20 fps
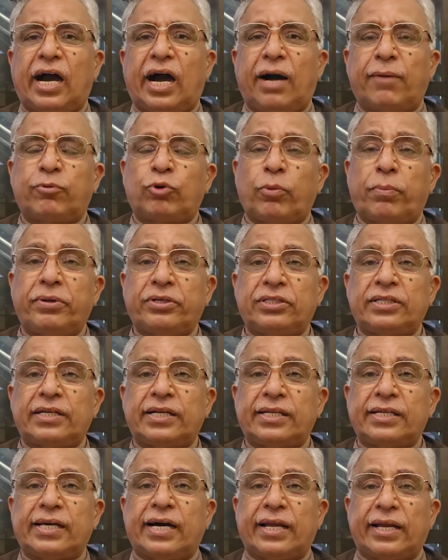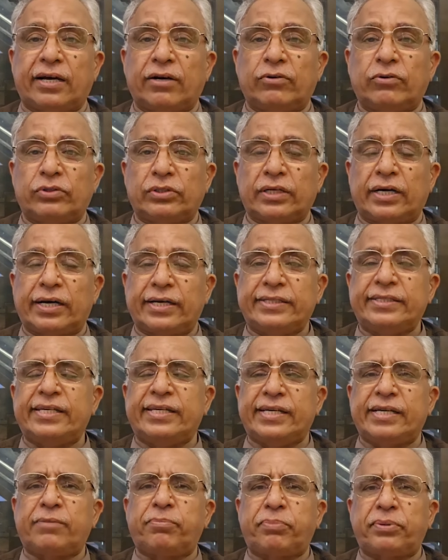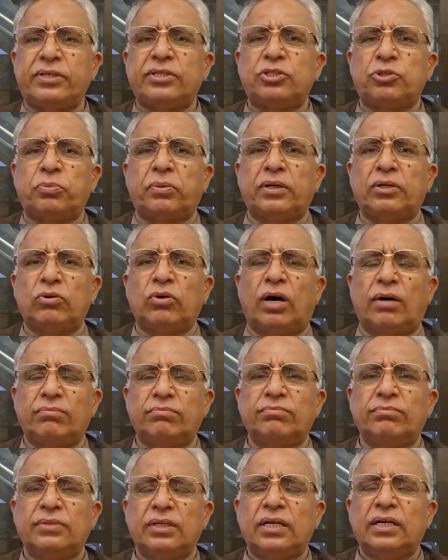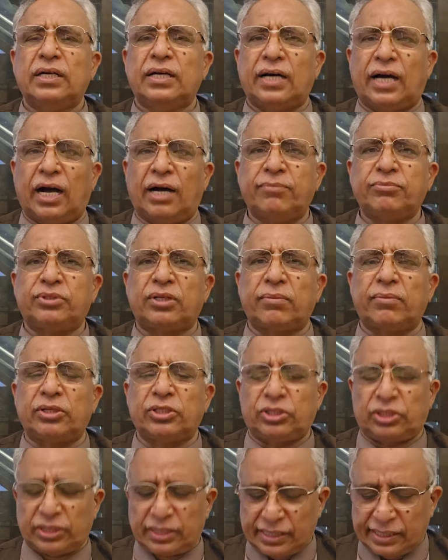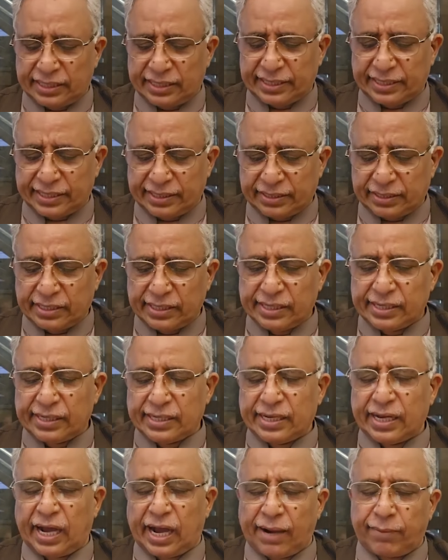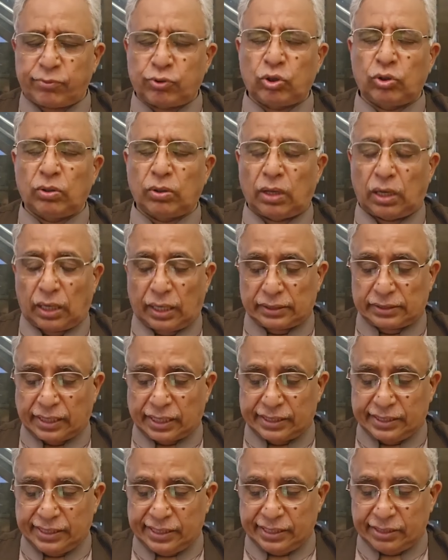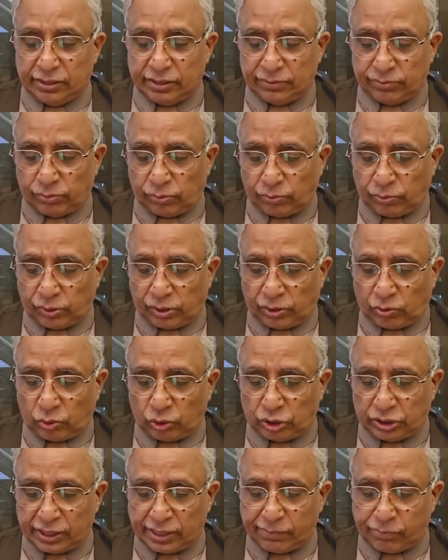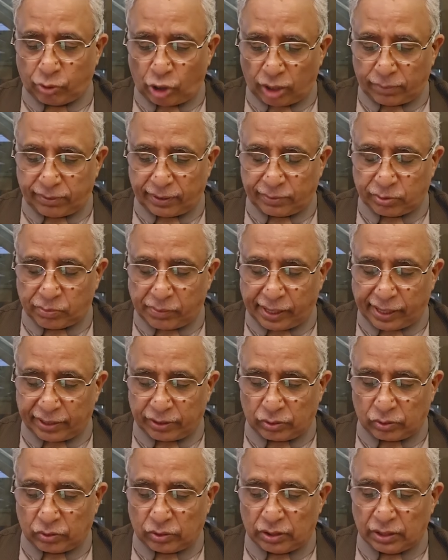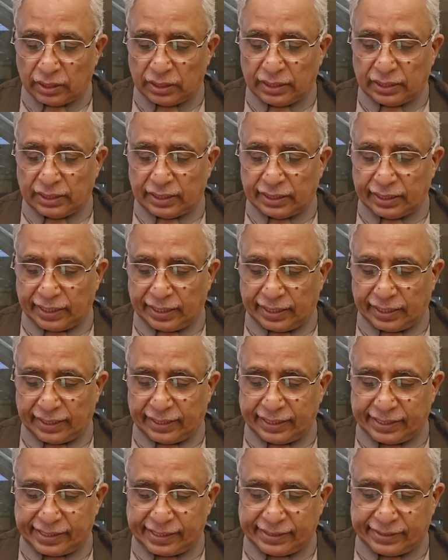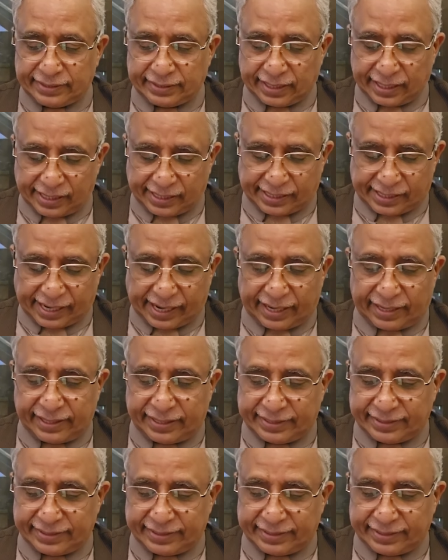आपको बेसिकली आना होता है ये एक प्रिंसिपल जो हम हम समझते हैं लेकिन आपको आज़ादी की खुशियाँ बहुत बहुत मुबारक हो लेकिन ज़रा क्या